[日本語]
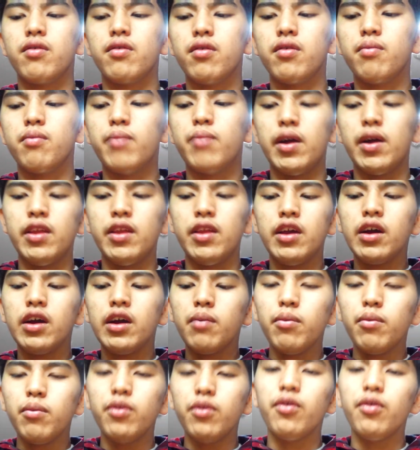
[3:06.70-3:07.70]
けど、まあにか
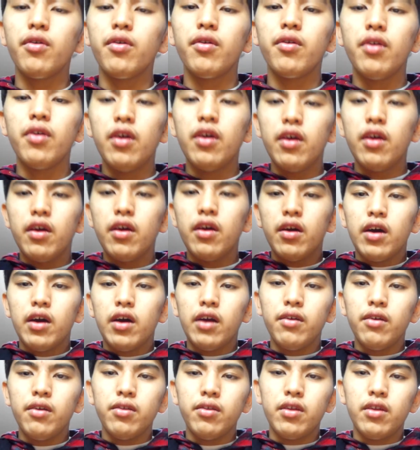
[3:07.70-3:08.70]
んほどあ
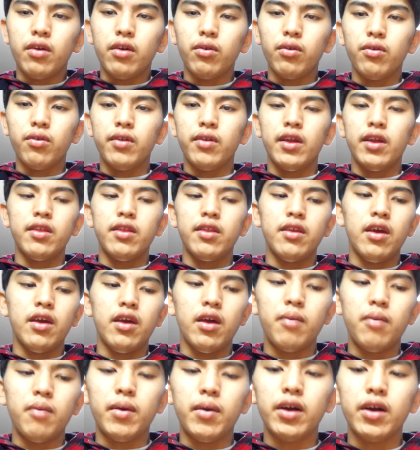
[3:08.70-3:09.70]
るってことなん
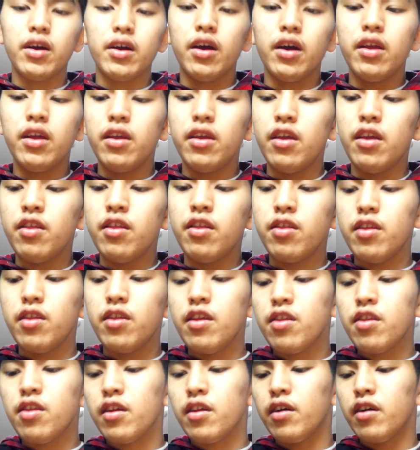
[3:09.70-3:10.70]
で、まあ買い、い、い
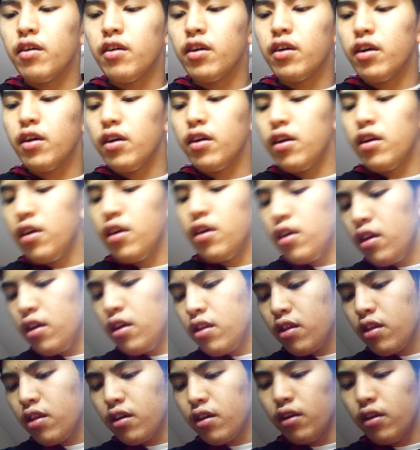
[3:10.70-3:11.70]
つかはか、い
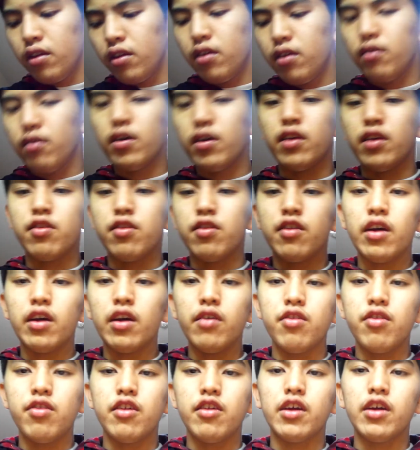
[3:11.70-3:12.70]
つかっていうか、近いう
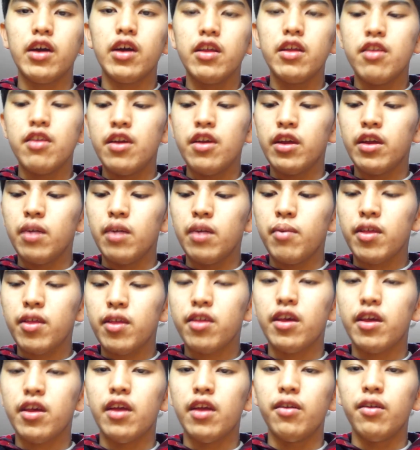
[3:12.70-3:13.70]
ちに買いに行きま
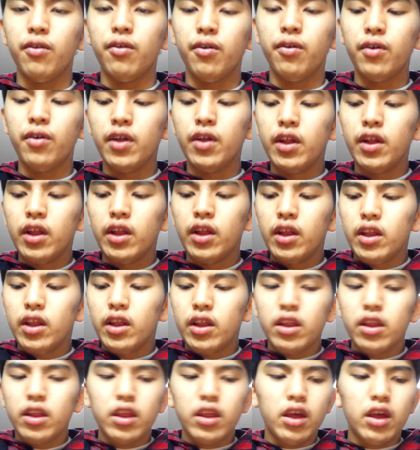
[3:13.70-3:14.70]
すけど、
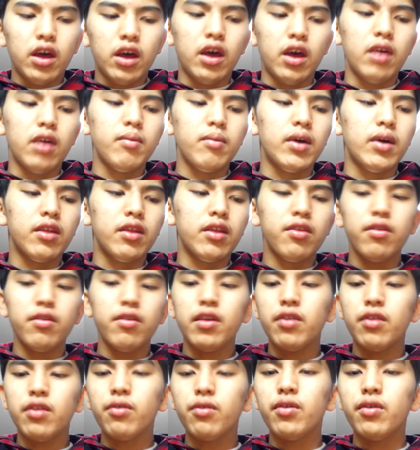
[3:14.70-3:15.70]
はい、まあそん
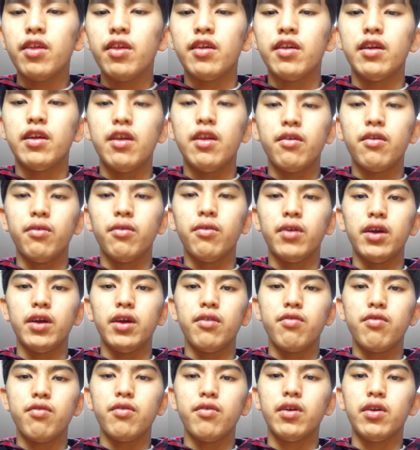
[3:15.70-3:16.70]
なとこですかね、今回の
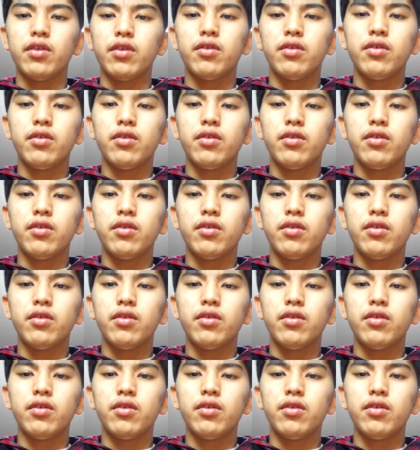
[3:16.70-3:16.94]
収穫。